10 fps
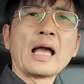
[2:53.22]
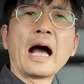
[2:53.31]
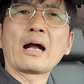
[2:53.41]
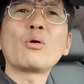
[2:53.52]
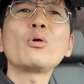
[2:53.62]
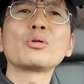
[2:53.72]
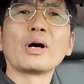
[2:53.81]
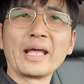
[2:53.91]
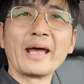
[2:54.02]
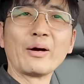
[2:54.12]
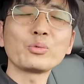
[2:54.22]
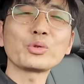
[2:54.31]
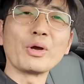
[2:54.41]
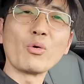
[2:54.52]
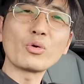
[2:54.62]
いやコードはね本
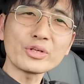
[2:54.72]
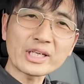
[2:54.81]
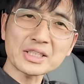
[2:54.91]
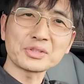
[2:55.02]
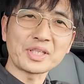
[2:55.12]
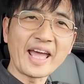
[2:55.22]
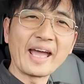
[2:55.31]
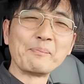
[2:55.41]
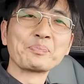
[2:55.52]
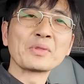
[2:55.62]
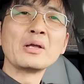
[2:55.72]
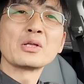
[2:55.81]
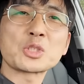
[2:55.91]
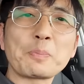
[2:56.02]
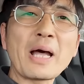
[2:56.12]
当に奥ゆかしくて
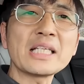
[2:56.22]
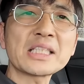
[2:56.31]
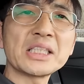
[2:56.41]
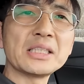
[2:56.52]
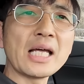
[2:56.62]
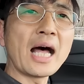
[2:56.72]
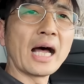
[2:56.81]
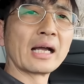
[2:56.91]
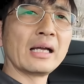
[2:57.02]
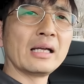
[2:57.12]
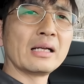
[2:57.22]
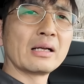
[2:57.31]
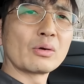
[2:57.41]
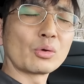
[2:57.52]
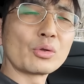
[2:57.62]
スパイシーな
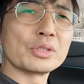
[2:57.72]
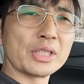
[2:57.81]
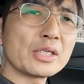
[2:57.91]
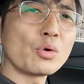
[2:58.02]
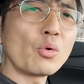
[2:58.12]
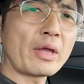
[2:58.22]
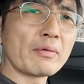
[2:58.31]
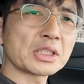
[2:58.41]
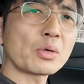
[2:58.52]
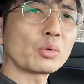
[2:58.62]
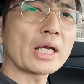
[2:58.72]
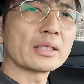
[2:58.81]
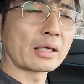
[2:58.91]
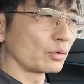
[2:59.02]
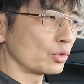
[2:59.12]
このように、ね、表現はしてこない
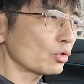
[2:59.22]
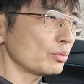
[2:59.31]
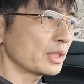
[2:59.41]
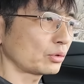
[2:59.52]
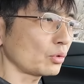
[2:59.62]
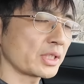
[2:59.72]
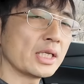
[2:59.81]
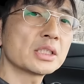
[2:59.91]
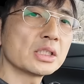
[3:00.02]
んだけどよく見ると先